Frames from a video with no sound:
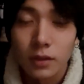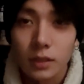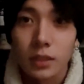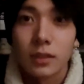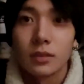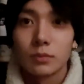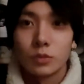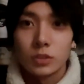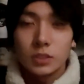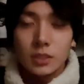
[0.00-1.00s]
것 같다.
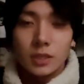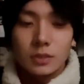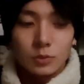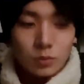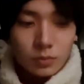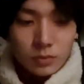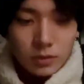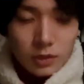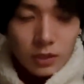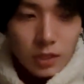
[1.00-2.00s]
원래 시간은 좀
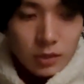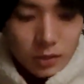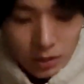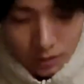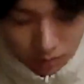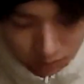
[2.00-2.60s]
늦긴 했는데